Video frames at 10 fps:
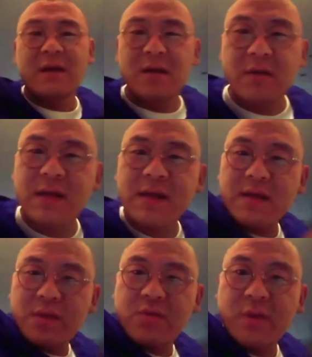了，然后大家
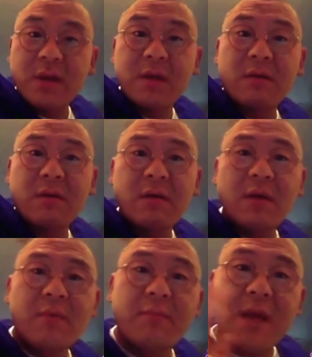继续往前走，
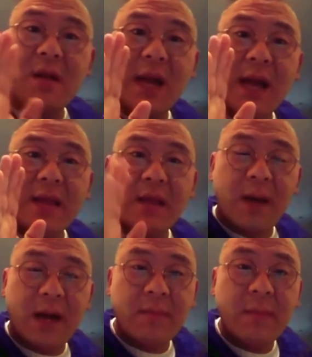没人拉你一
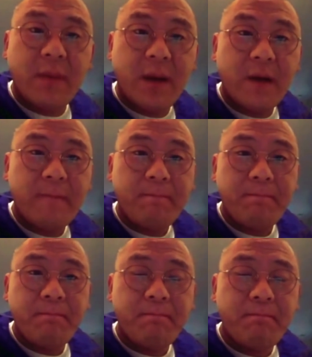把，明白吗？
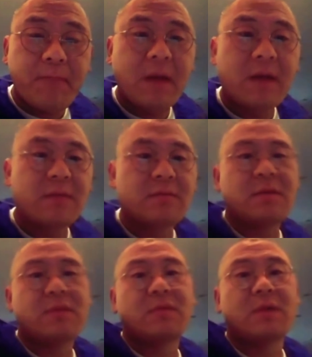啊，就
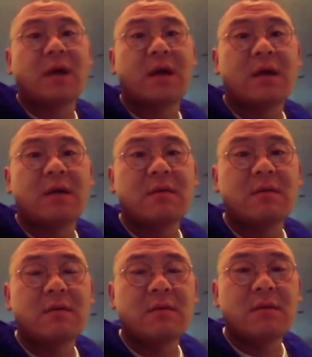这就是这个行业，
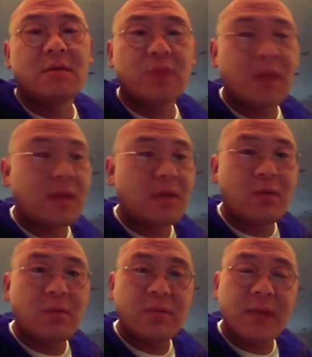所以呢，
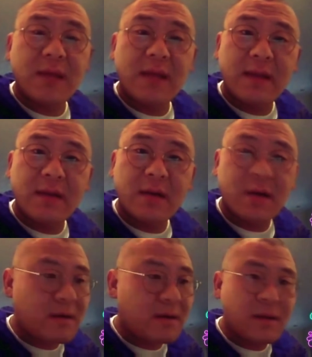大家连这个
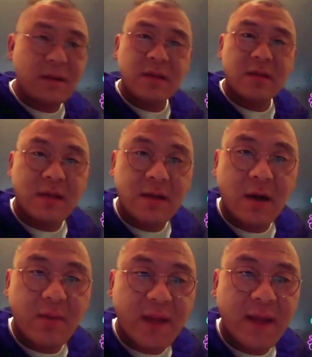坑，连这个井
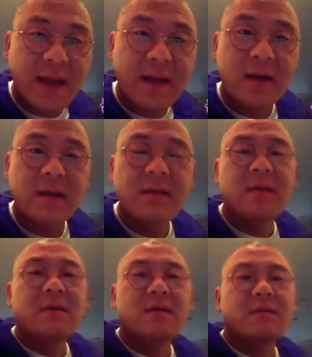盖都不给你盖上，
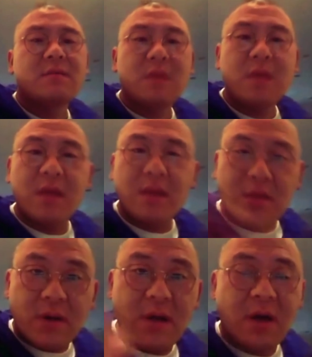接着
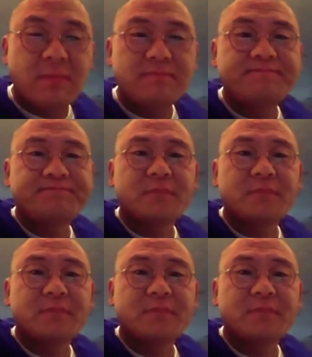有人跳。